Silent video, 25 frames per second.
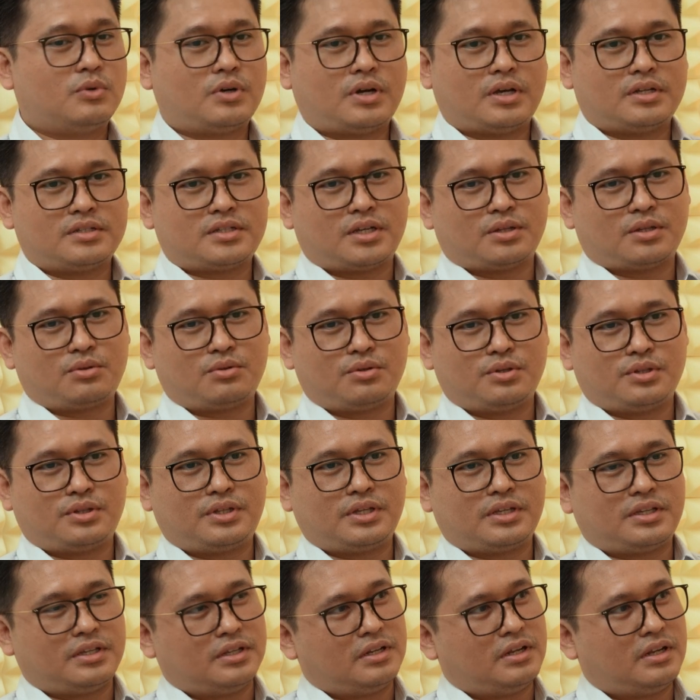Bukan satu
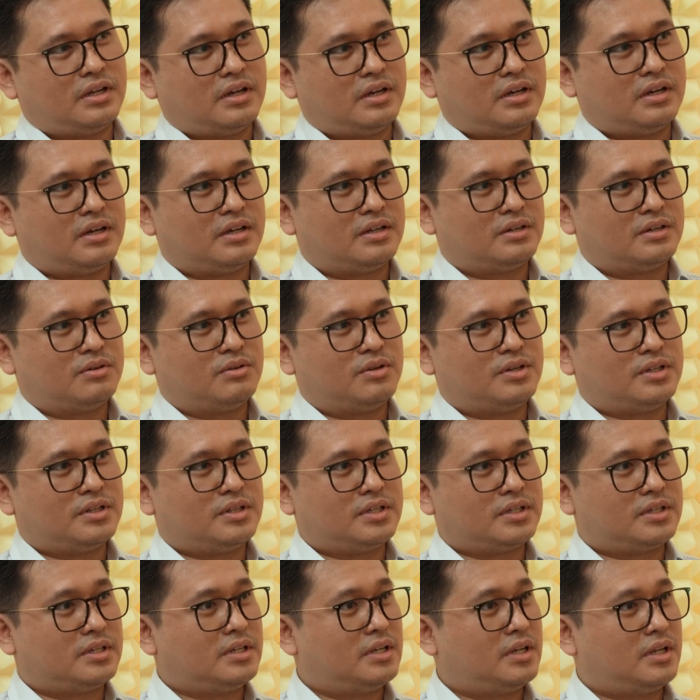detik hilang, yeah. dua iya.
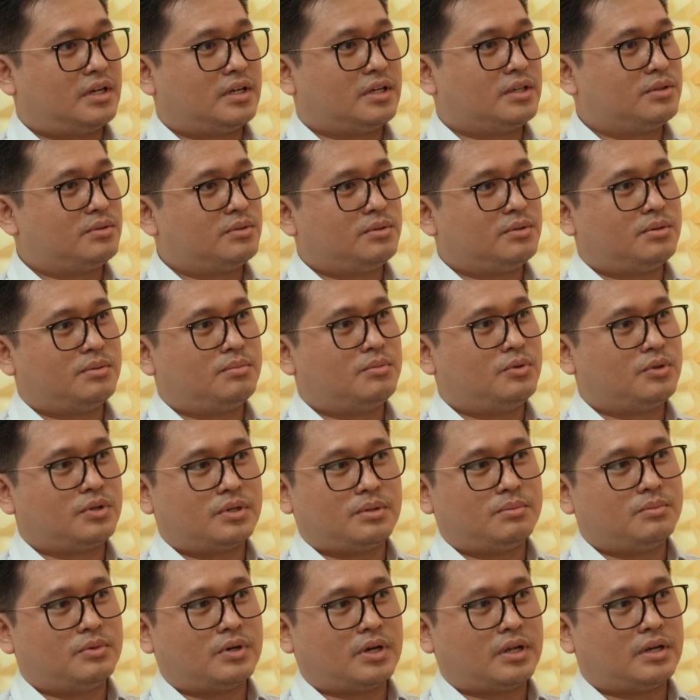detik hilang itu
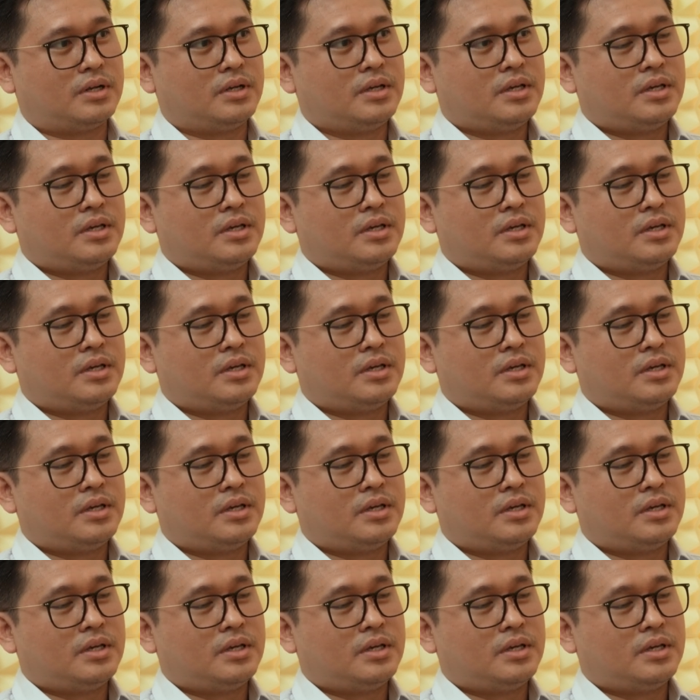mungkin bukan.